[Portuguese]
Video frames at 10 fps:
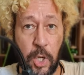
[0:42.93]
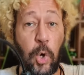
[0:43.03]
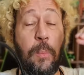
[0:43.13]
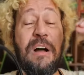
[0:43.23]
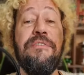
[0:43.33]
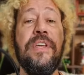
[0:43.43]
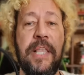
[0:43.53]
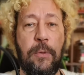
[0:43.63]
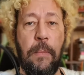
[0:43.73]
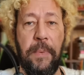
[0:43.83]
como a vida
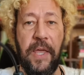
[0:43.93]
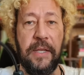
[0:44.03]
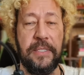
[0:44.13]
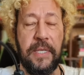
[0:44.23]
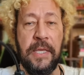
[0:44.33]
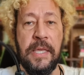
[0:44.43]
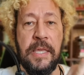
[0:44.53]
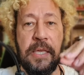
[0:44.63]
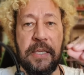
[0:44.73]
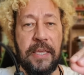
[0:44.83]
é complexa.
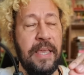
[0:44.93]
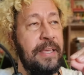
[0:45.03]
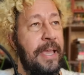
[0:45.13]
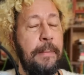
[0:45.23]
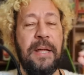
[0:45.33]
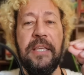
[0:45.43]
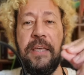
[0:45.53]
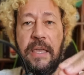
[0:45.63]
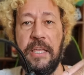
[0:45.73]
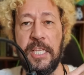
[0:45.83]
E quem quer
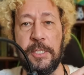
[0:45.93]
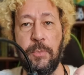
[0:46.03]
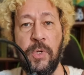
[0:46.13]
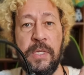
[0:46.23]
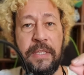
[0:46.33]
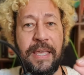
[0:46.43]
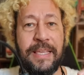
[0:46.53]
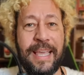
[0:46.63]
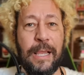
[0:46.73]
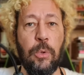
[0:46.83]
maniqueísmo, quem
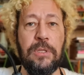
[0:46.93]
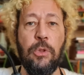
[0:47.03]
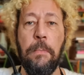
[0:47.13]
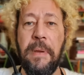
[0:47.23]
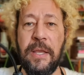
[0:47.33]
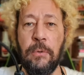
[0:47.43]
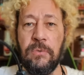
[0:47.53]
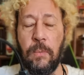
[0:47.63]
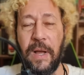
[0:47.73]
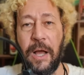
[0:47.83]
quer luta do bem
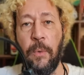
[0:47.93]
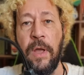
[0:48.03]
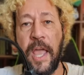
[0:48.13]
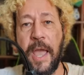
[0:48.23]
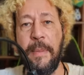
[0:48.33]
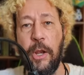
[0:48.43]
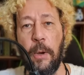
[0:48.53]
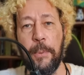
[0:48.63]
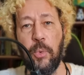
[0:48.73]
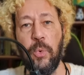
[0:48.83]
contra o mal, é melhor
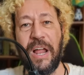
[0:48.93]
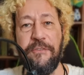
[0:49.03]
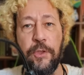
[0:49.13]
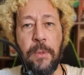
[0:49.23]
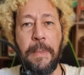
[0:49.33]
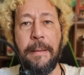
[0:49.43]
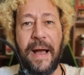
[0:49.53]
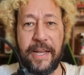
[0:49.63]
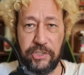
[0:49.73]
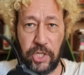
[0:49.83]
procurar filme
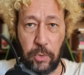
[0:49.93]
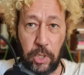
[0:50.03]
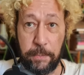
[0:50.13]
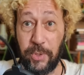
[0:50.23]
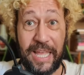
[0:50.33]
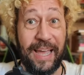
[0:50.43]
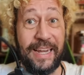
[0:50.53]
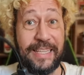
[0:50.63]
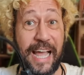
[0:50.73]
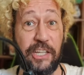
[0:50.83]
babaca de herói, porque a
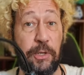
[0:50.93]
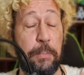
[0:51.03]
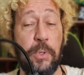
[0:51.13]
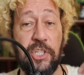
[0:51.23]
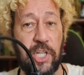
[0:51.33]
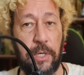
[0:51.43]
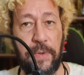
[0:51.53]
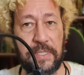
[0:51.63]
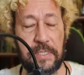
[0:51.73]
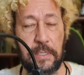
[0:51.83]
realidade, a política não é
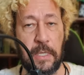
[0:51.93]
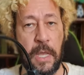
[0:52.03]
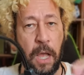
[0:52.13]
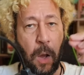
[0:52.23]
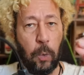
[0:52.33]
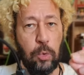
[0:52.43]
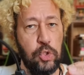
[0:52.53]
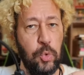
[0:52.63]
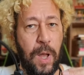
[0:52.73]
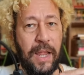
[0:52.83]
assim.
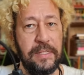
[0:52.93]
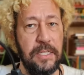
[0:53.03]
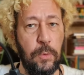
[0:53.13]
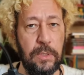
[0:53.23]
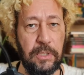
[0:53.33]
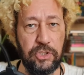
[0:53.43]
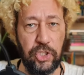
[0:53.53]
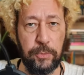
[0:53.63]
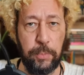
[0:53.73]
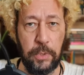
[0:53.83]
Augusto Aras, enquanto
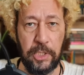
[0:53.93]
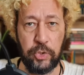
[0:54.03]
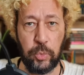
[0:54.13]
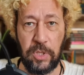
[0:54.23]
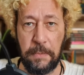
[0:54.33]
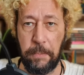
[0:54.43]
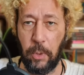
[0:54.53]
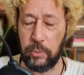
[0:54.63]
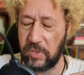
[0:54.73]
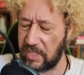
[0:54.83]
agente político, tem
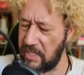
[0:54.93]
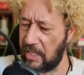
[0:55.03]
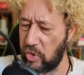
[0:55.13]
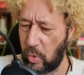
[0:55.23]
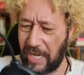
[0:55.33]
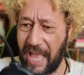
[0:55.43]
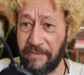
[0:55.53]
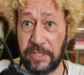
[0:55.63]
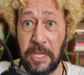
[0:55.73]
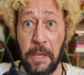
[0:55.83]
pontos sim
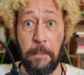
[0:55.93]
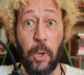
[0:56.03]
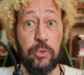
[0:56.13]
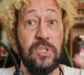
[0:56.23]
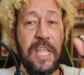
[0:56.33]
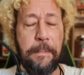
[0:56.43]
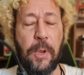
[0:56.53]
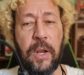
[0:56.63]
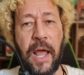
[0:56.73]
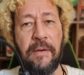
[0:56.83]
questionáveis, pontos
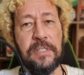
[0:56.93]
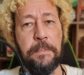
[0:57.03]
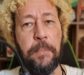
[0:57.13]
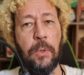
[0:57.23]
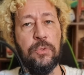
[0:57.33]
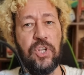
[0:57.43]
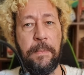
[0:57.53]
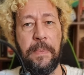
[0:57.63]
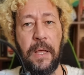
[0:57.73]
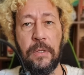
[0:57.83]
deploráveis e pontos de
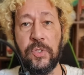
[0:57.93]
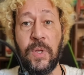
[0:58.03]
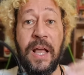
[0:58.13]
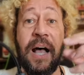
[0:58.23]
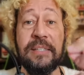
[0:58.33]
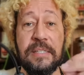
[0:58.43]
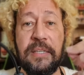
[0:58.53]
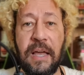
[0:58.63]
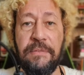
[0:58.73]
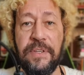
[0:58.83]
aplauso.
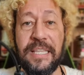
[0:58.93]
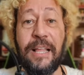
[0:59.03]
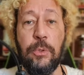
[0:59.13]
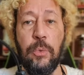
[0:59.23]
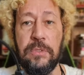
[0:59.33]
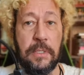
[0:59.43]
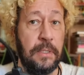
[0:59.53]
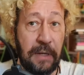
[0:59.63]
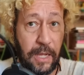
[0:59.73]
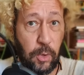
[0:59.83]
Assim é a vida adulta.
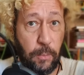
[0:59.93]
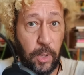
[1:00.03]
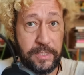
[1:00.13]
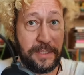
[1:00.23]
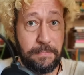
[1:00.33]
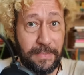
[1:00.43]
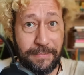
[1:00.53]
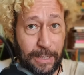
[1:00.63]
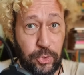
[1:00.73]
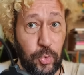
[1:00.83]
Acomode-se,
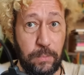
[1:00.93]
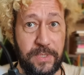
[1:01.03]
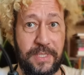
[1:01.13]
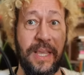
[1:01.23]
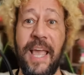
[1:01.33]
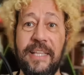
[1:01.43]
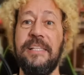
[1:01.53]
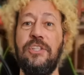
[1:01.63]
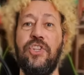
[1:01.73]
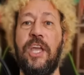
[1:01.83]
acostume-se. É
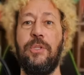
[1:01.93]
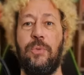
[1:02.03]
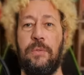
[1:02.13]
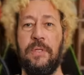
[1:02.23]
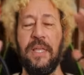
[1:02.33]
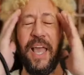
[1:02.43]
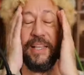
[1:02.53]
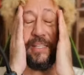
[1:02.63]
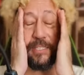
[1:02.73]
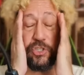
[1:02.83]
desse jeito. É
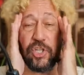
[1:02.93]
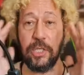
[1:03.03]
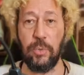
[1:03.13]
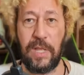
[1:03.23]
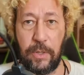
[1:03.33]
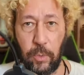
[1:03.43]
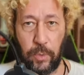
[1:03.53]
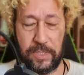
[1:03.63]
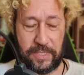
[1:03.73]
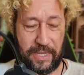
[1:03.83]
desse jeito que é a
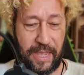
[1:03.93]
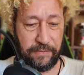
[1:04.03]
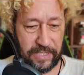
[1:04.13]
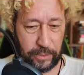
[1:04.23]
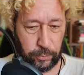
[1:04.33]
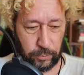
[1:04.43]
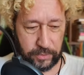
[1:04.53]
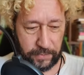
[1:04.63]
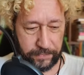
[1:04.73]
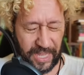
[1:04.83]
coisa, vida
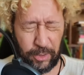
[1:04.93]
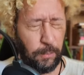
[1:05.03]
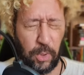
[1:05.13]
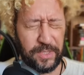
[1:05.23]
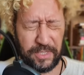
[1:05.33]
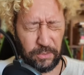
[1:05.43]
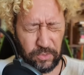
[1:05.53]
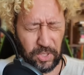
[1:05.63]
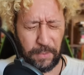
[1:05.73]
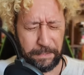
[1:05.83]
adulta, acomode-se, não,
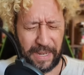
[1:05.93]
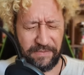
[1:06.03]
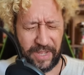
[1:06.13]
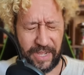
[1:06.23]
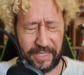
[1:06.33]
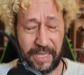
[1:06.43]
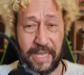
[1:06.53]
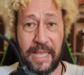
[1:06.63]
usei uma palavra errada.